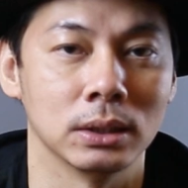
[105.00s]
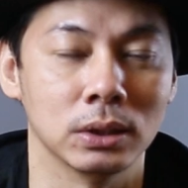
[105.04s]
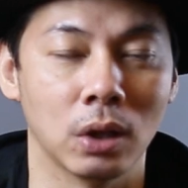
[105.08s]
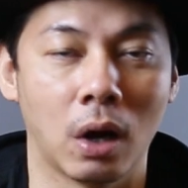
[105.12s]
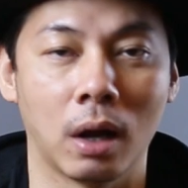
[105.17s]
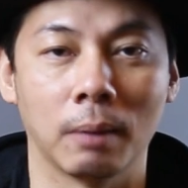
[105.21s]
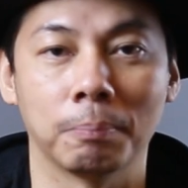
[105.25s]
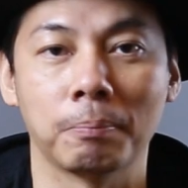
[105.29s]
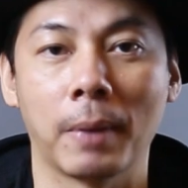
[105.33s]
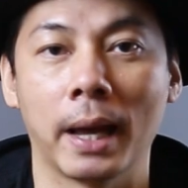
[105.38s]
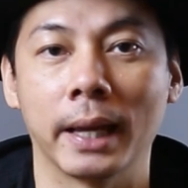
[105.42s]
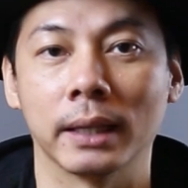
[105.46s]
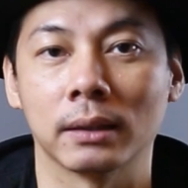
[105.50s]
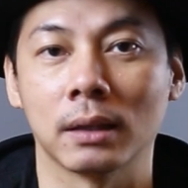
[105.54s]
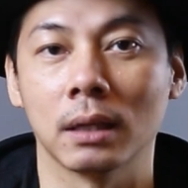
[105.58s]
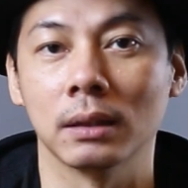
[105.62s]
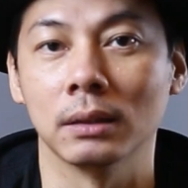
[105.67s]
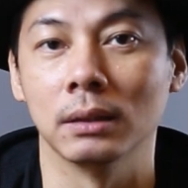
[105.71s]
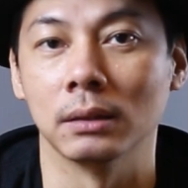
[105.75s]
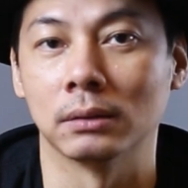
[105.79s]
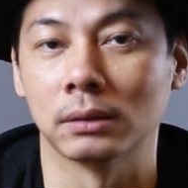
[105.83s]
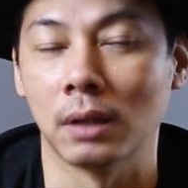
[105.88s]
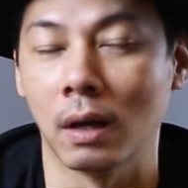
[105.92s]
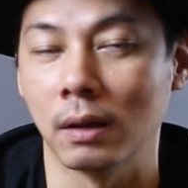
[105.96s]
ย้อนไปก็
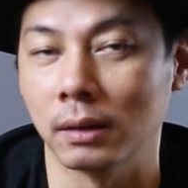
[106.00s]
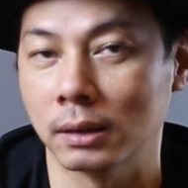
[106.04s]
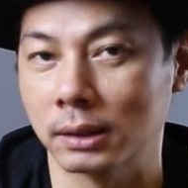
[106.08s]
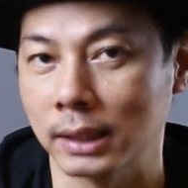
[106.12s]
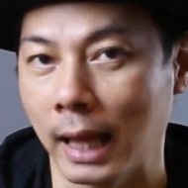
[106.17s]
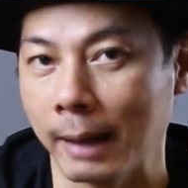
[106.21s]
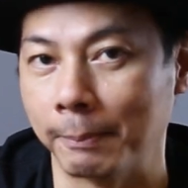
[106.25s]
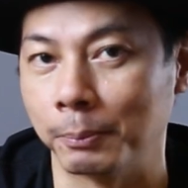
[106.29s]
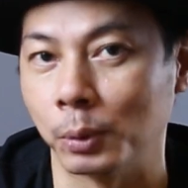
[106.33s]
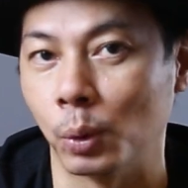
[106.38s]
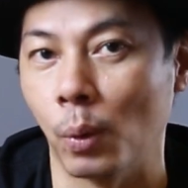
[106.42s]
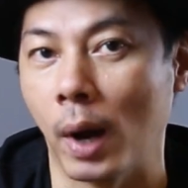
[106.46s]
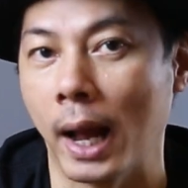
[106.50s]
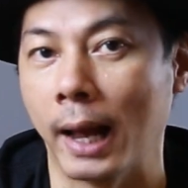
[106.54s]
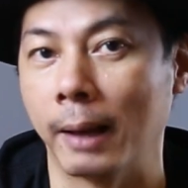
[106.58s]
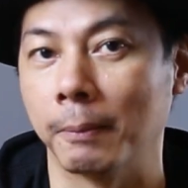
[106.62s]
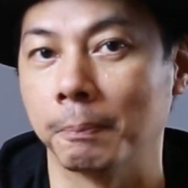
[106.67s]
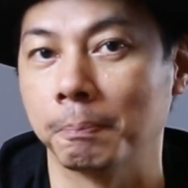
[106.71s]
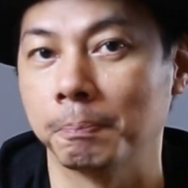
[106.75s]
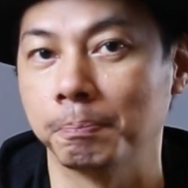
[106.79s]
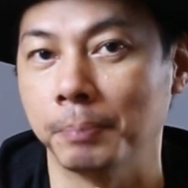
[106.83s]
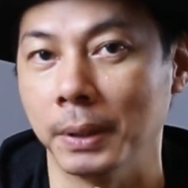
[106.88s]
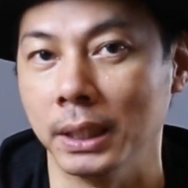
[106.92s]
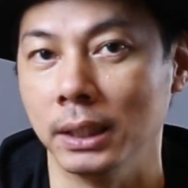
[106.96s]
คือต้องต่ำกว่า
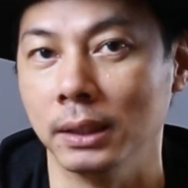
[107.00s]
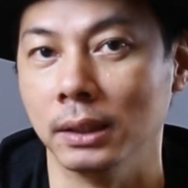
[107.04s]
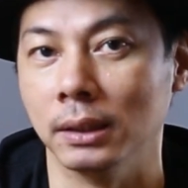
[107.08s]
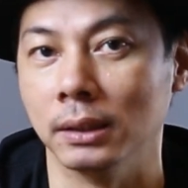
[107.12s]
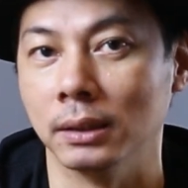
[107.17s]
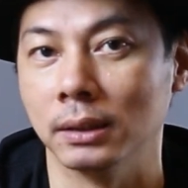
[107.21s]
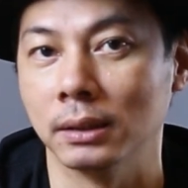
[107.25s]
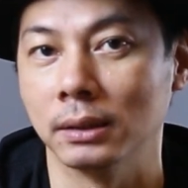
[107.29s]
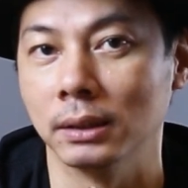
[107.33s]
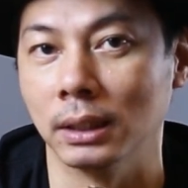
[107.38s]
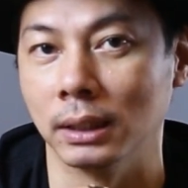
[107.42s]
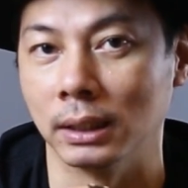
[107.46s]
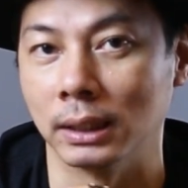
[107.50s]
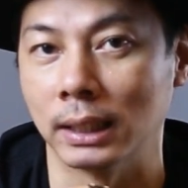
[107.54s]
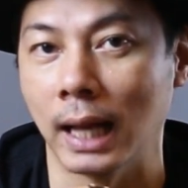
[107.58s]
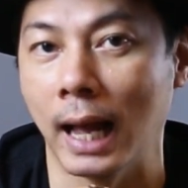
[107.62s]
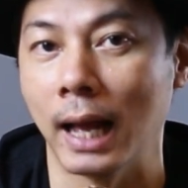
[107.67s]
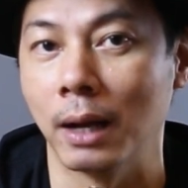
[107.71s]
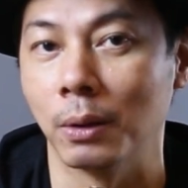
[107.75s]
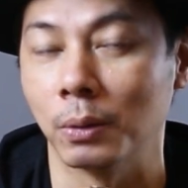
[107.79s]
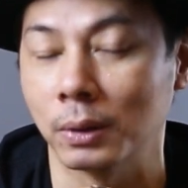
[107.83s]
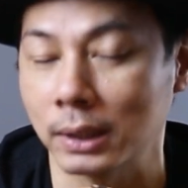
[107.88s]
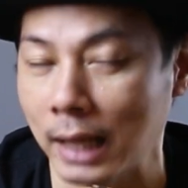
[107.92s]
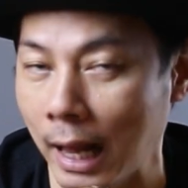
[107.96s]
ปี
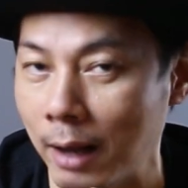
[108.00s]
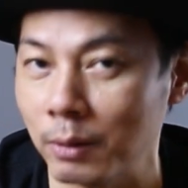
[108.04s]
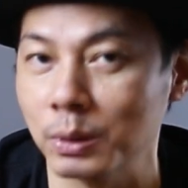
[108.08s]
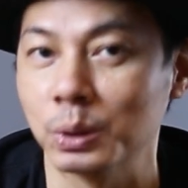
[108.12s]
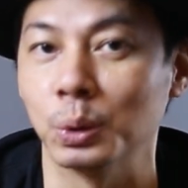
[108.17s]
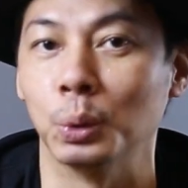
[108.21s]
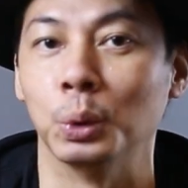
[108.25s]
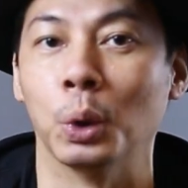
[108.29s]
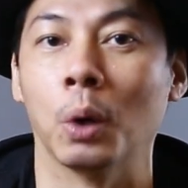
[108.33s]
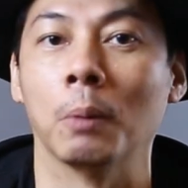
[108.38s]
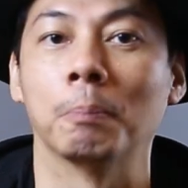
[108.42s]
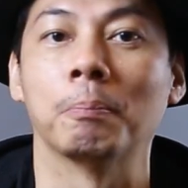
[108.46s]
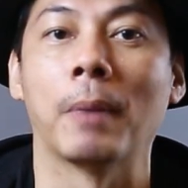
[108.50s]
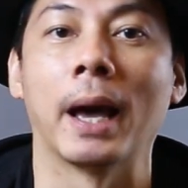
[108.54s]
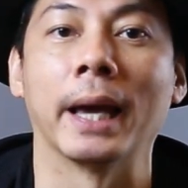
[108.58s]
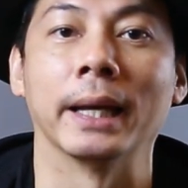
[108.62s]
1990ลงไป